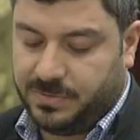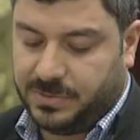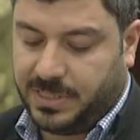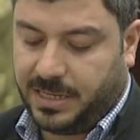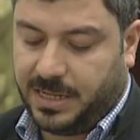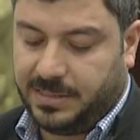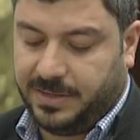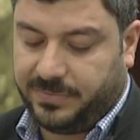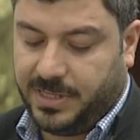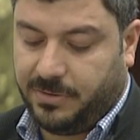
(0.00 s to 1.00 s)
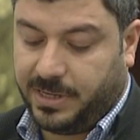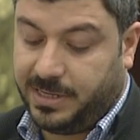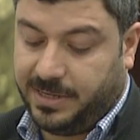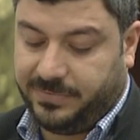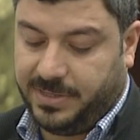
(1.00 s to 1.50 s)
مستحقات نفطية وغير
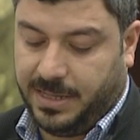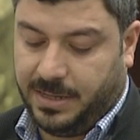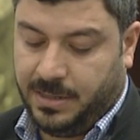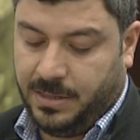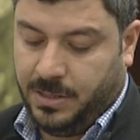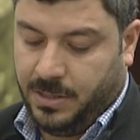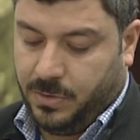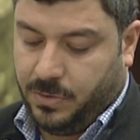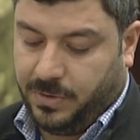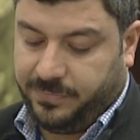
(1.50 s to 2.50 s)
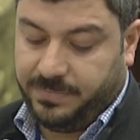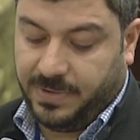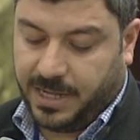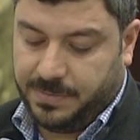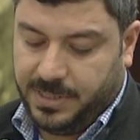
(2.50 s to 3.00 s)
نفطية وفي
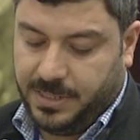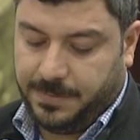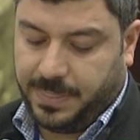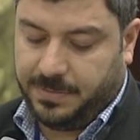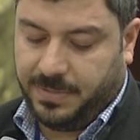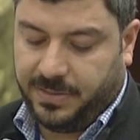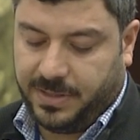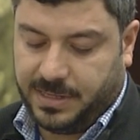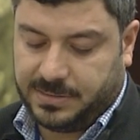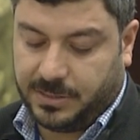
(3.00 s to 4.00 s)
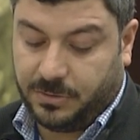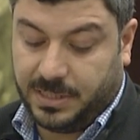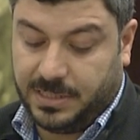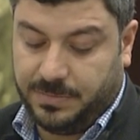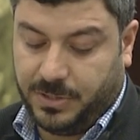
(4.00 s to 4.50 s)
مقابل ماذا
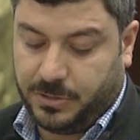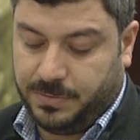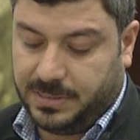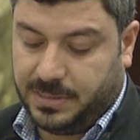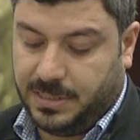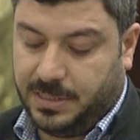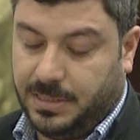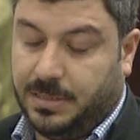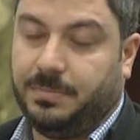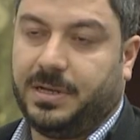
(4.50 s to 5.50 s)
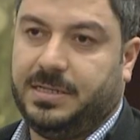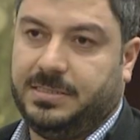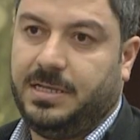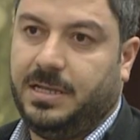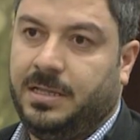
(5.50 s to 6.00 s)
ستقدم حكومة آه،
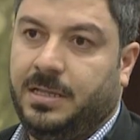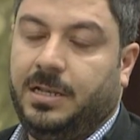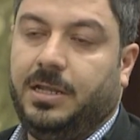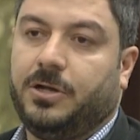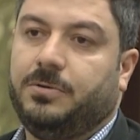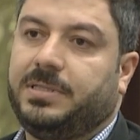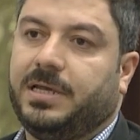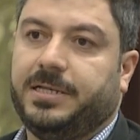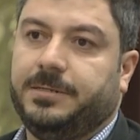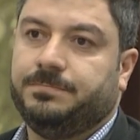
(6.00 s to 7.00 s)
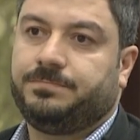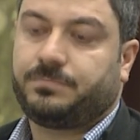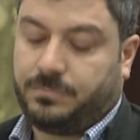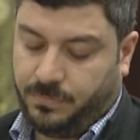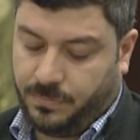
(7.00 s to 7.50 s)
مركزية لحكومة أقليم؟
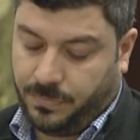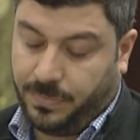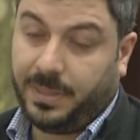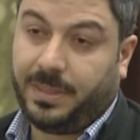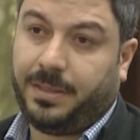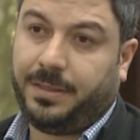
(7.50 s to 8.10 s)
آه، أنا